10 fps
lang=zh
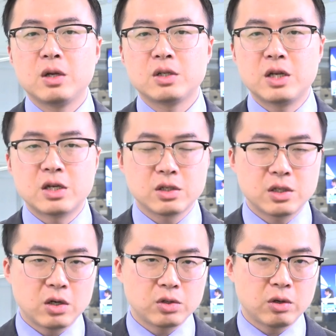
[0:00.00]
这也是
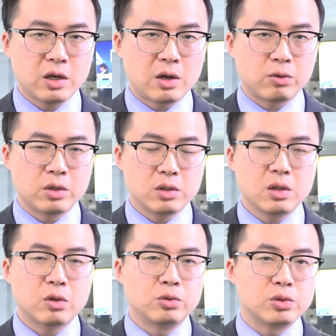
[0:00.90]
造就了两国
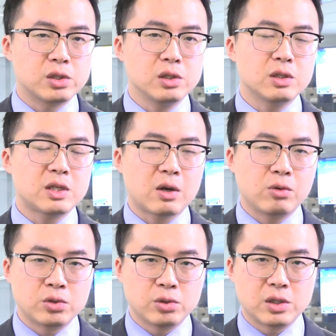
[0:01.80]
股市在
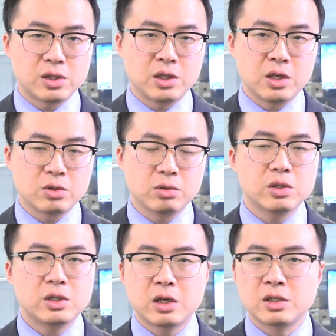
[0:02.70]
过去的十年中
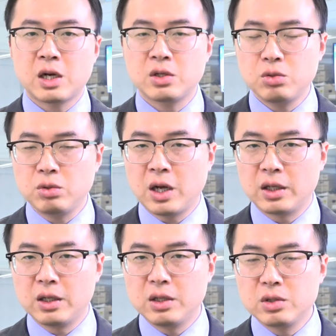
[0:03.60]
相差巨大
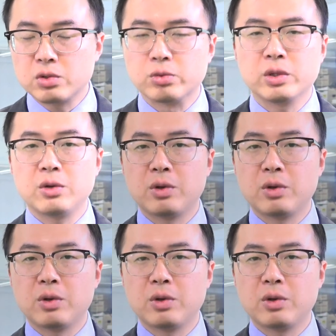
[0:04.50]
的主要